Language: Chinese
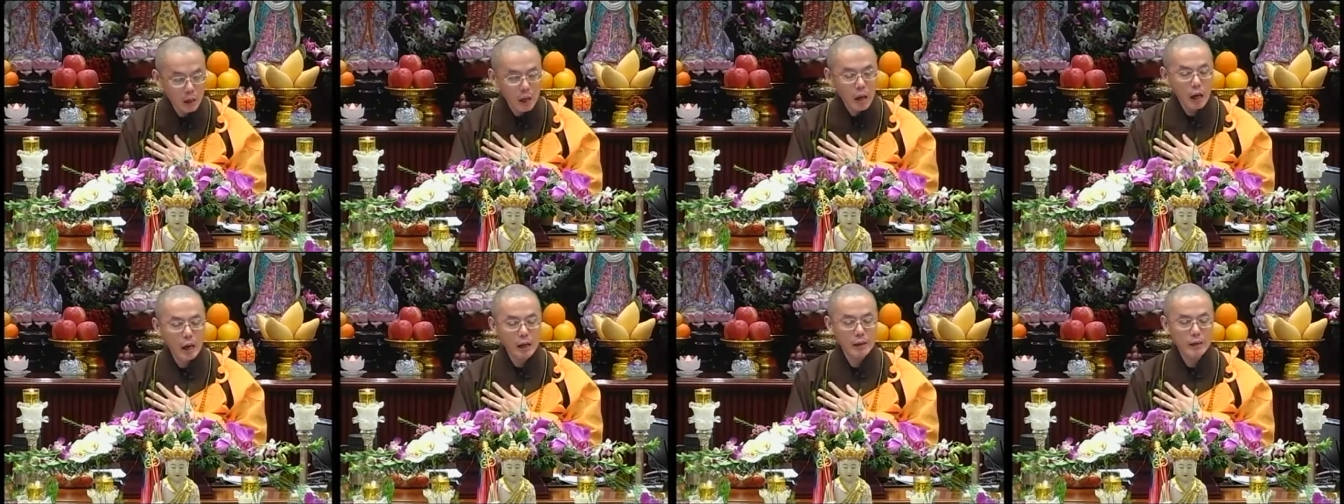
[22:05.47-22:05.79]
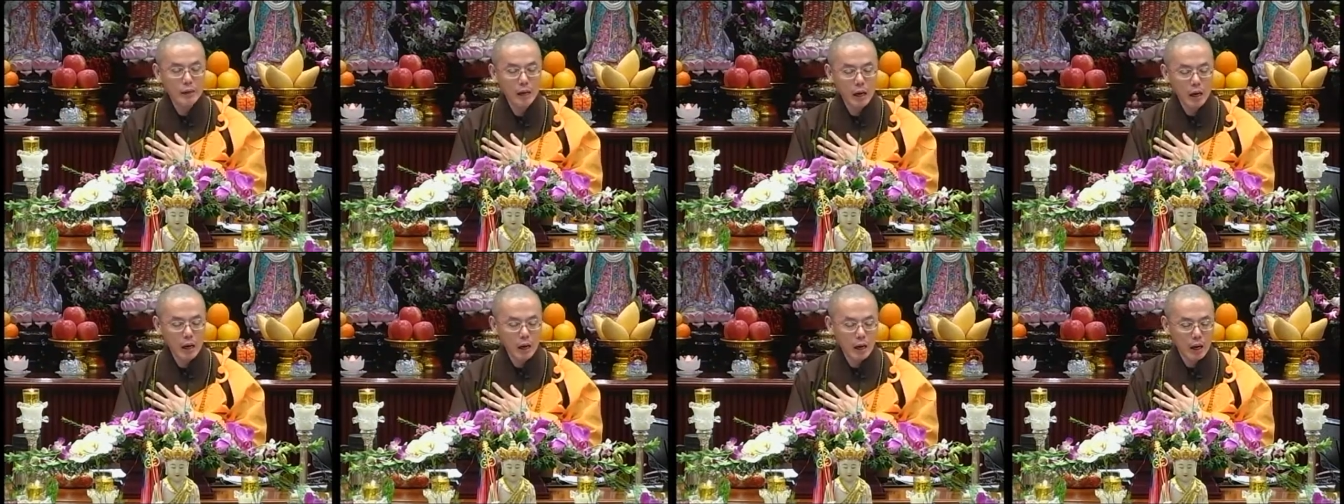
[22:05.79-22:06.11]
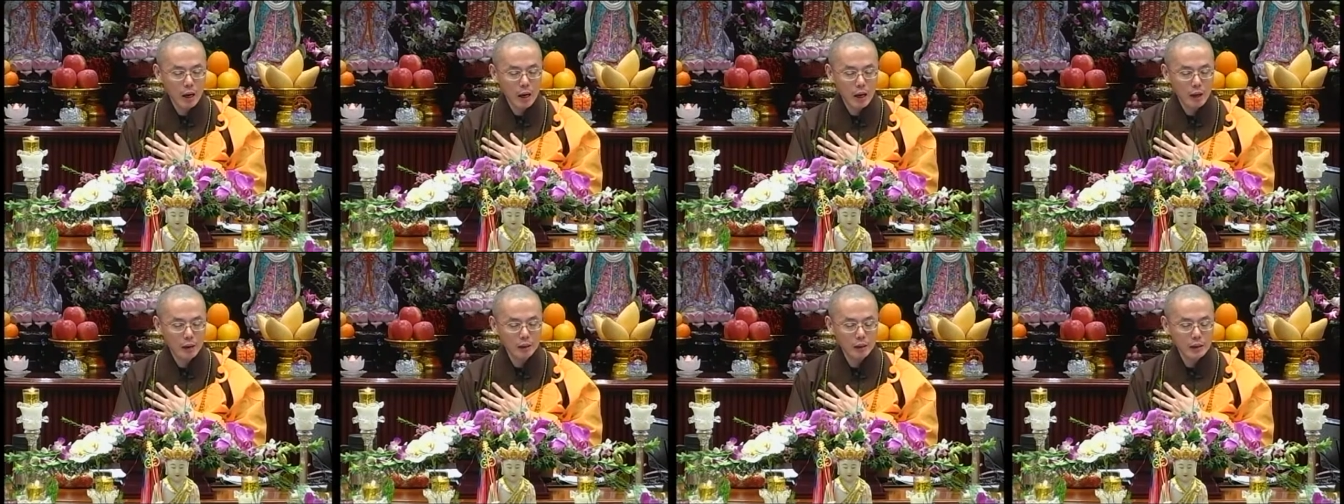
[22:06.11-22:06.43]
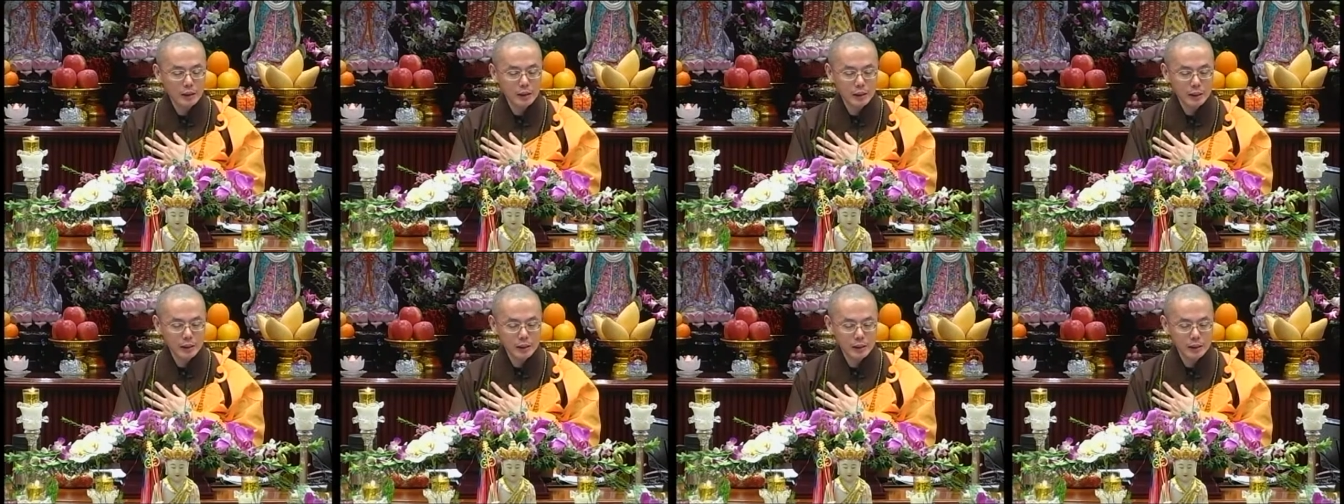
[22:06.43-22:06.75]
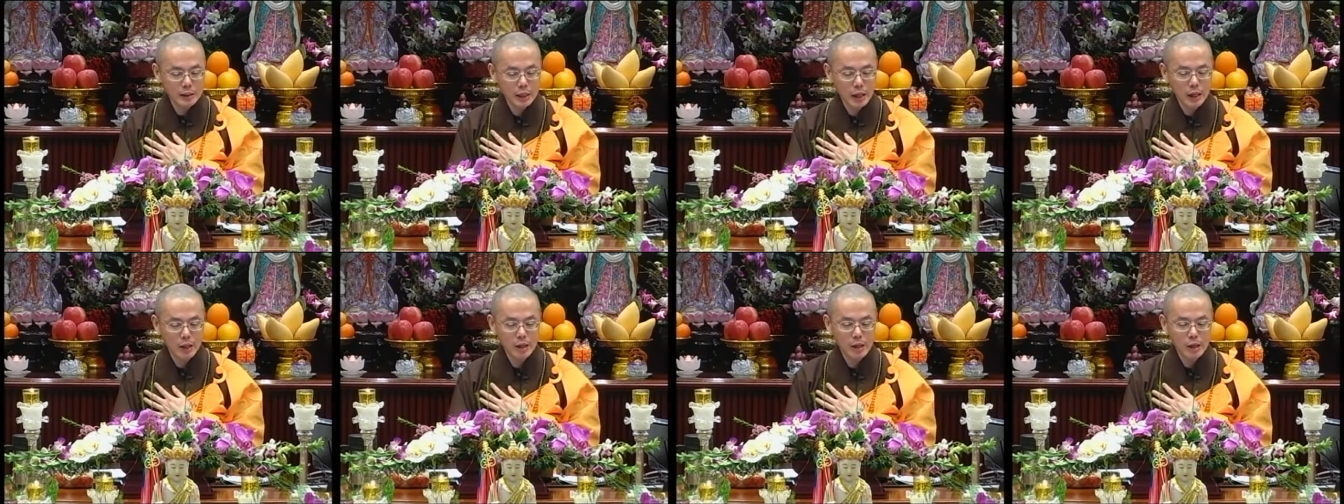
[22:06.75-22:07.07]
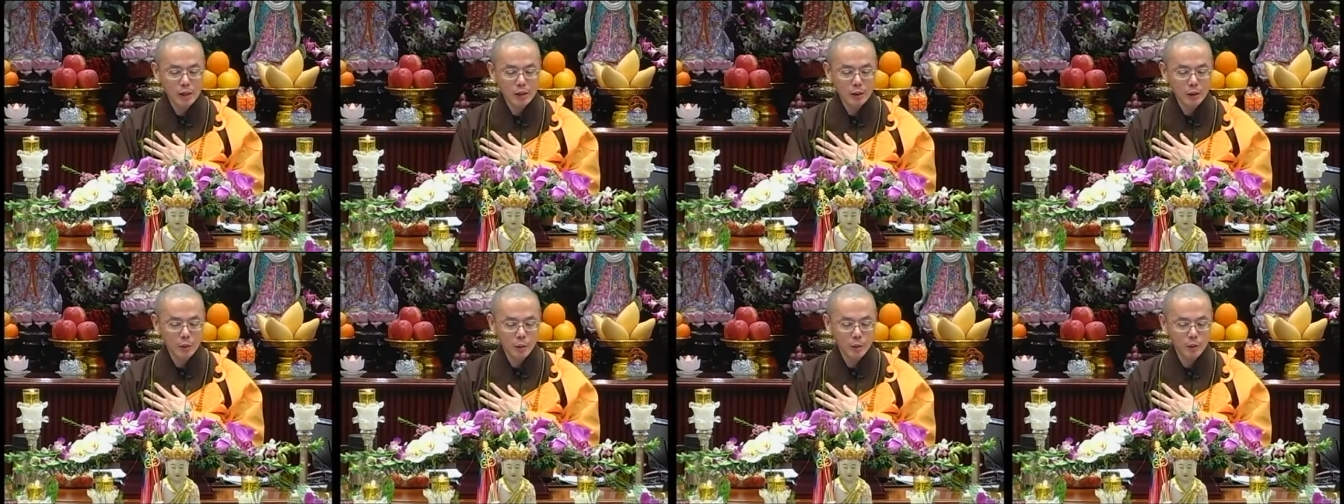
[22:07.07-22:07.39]
哎呀，你心里想，
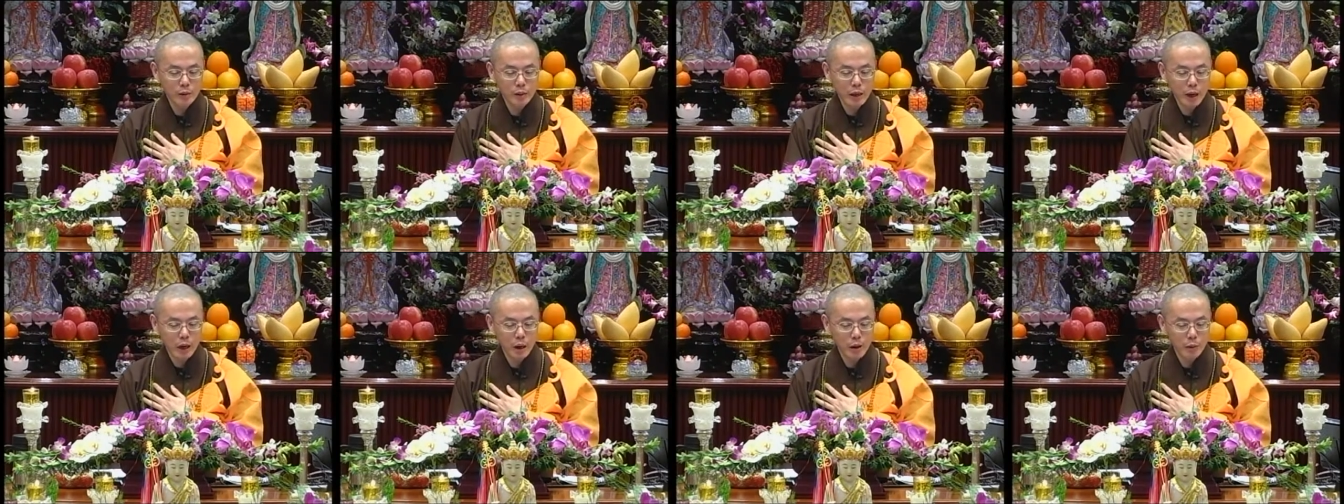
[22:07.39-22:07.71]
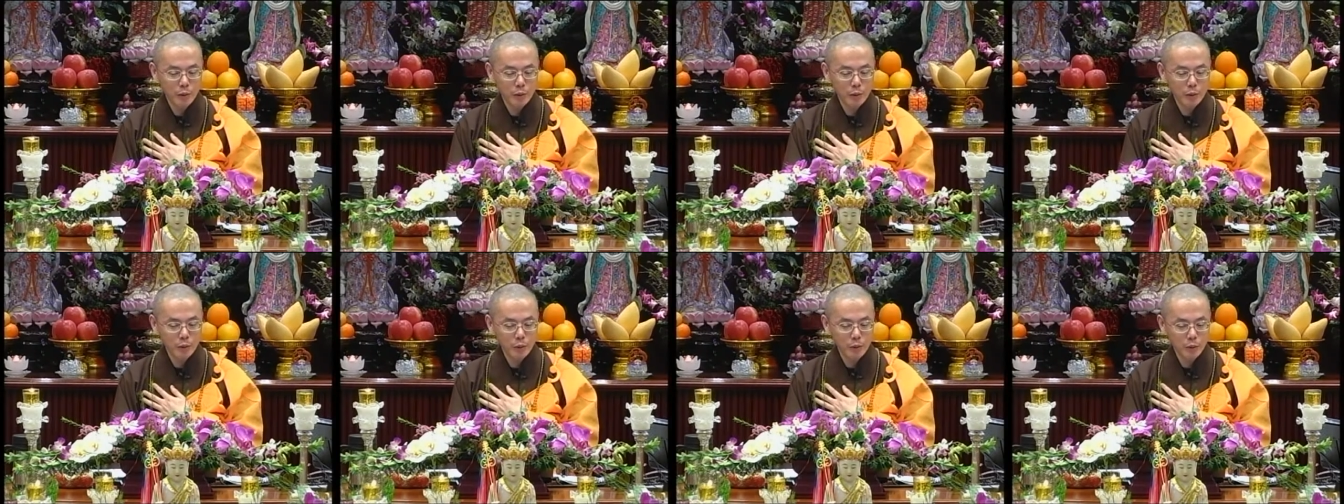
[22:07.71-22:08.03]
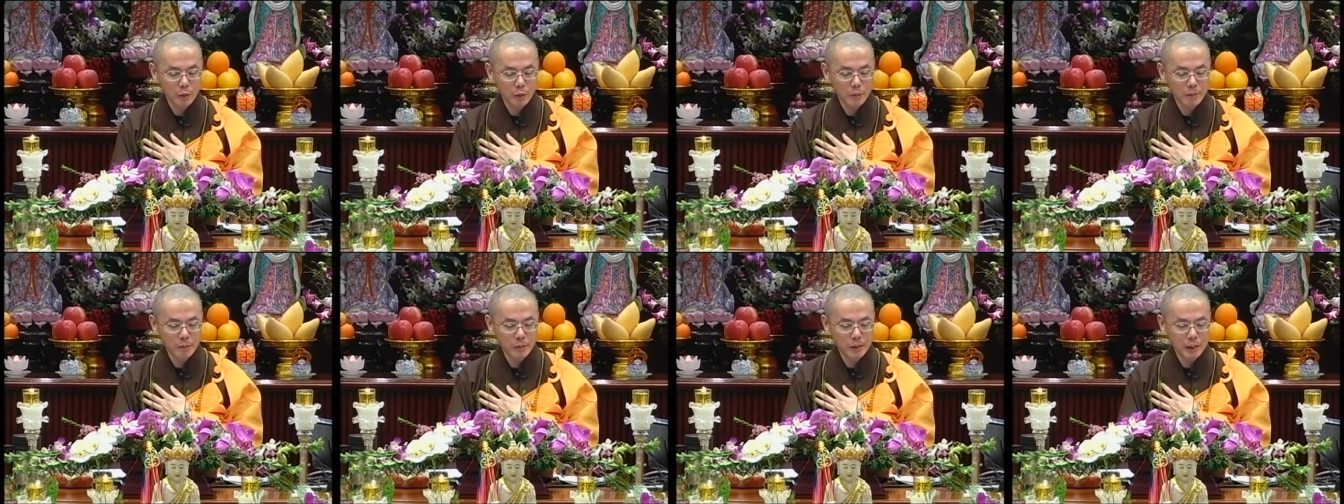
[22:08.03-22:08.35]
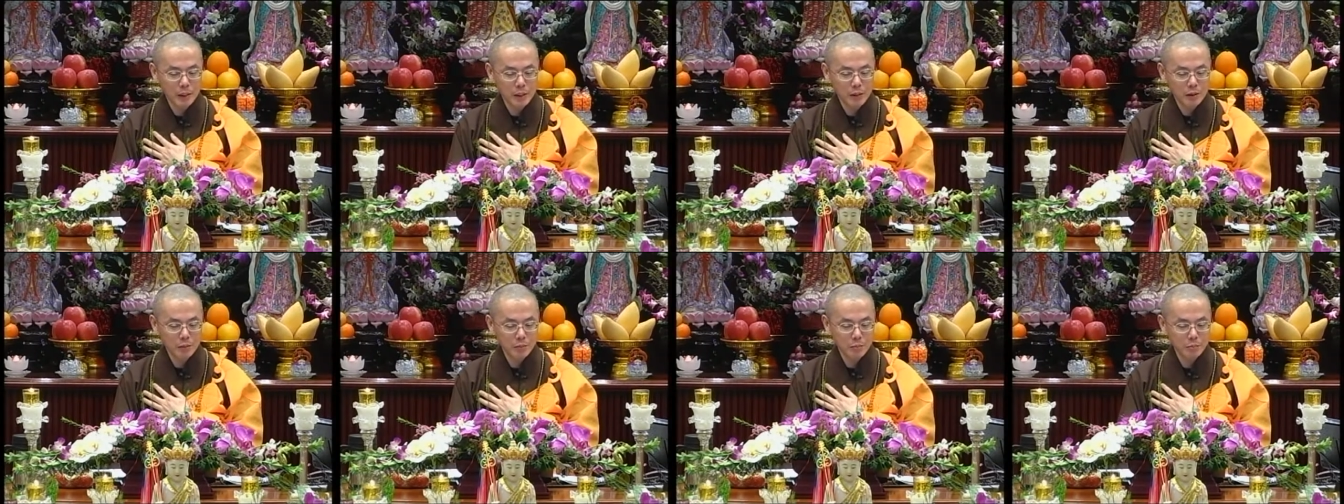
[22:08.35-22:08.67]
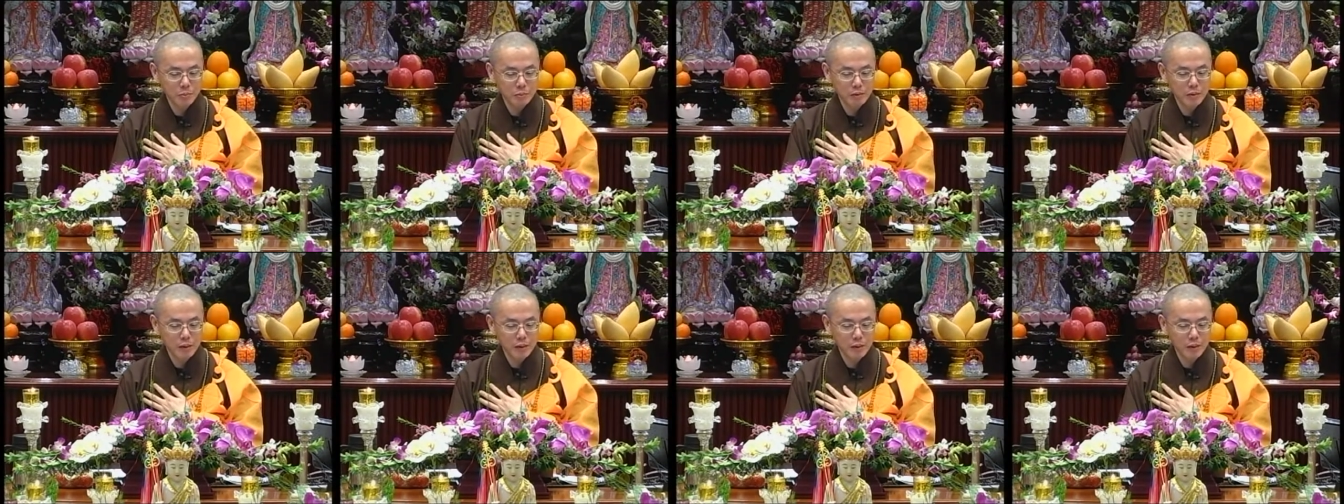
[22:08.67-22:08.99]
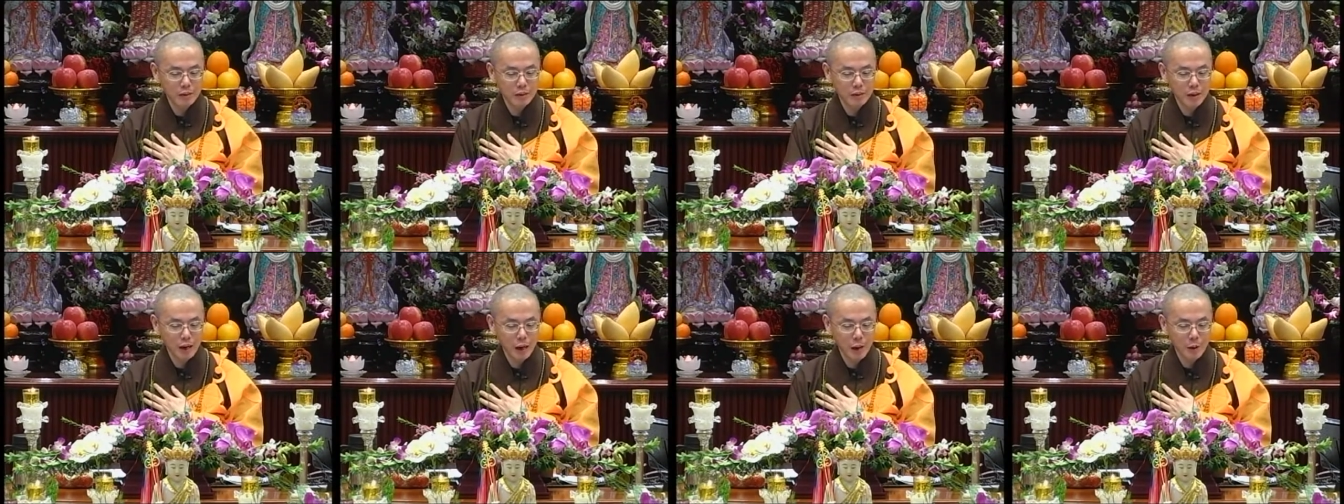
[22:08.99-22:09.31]
狗咬吕洞宾，不
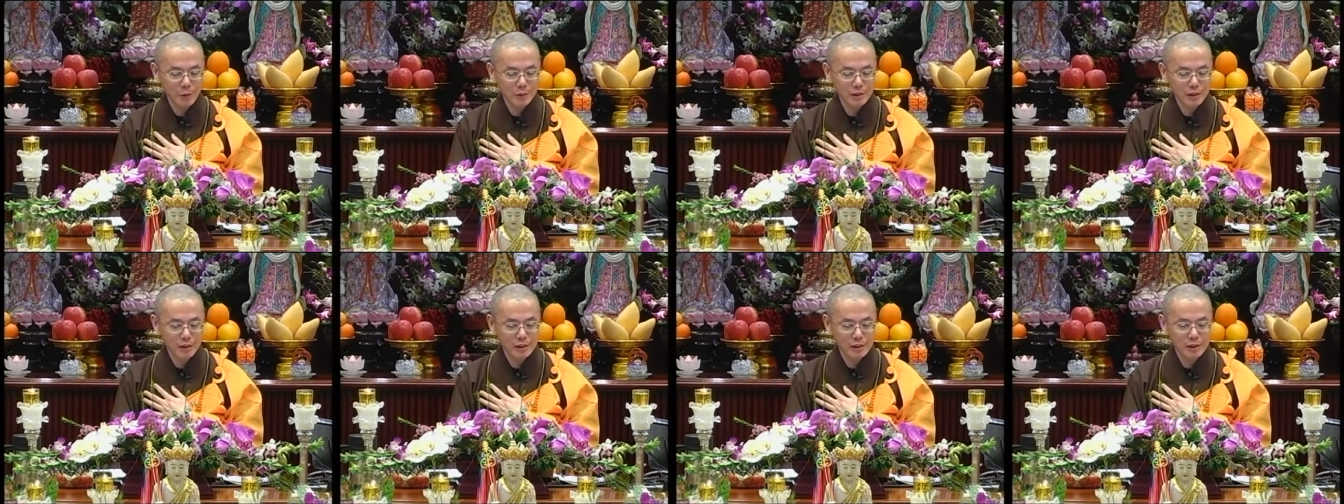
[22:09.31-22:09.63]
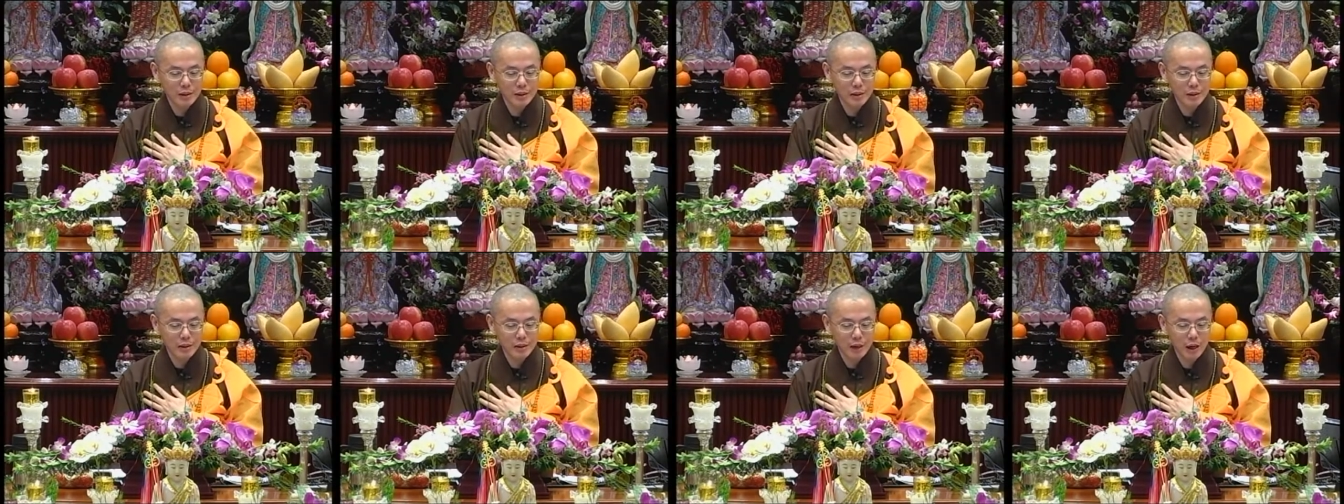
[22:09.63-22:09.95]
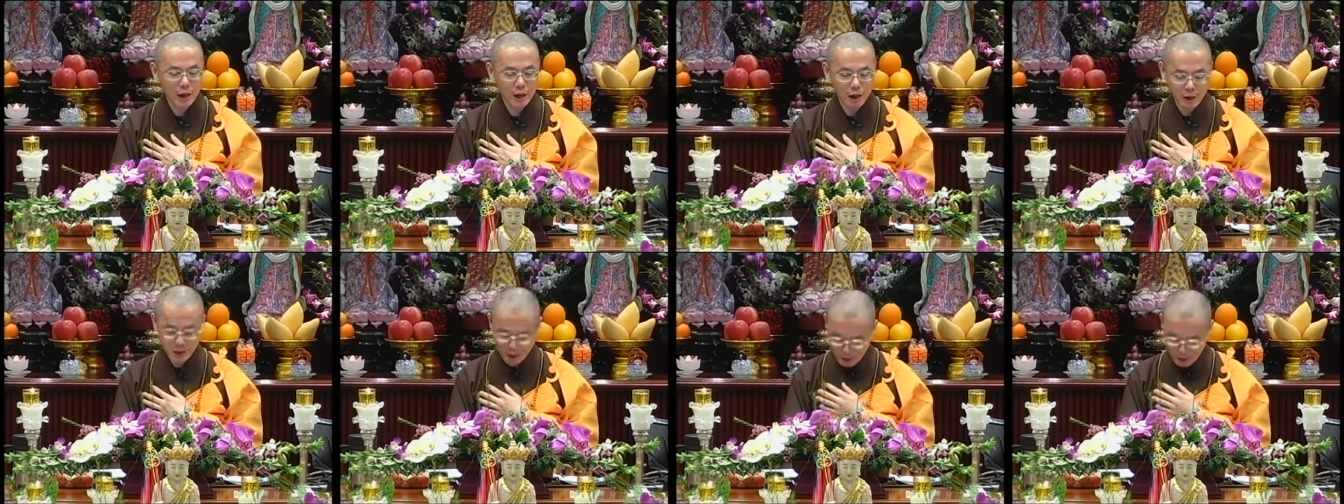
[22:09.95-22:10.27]
知好人心啊！